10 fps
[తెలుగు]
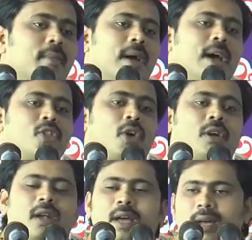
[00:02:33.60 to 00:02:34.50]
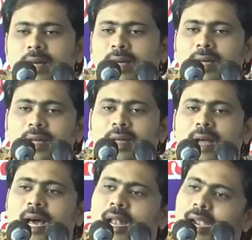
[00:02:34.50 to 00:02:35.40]
మార్చి ఒకటిన
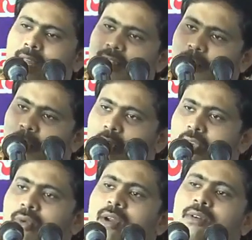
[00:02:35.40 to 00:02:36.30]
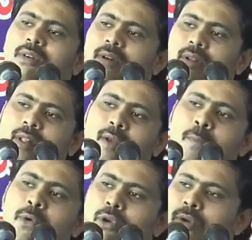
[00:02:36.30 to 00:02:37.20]
అలా డిసెంబర్ ఒకటి వరకు
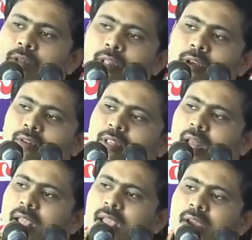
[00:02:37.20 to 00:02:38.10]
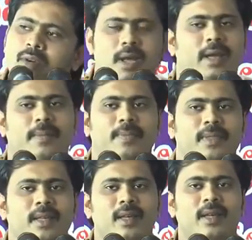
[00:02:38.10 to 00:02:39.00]
పుట్టినరోజులు జరుగుతూనే ఉంటాయి
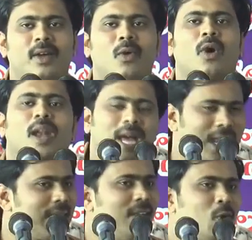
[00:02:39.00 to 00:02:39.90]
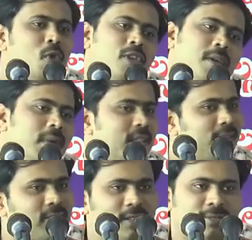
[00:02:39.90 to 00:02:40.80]
కొన్నాళ్ళకి రోజులకు
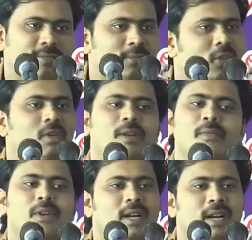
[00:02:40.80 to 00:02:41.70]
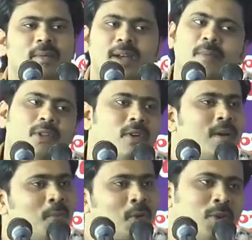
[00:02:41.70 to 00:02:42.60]
మార్చేస్తారు బుధవారం పుట్టాడండి మళ్ళీ
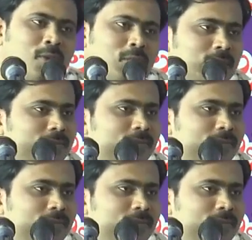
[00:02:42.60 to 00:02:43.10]
బుధవారం పుట్టినరోజు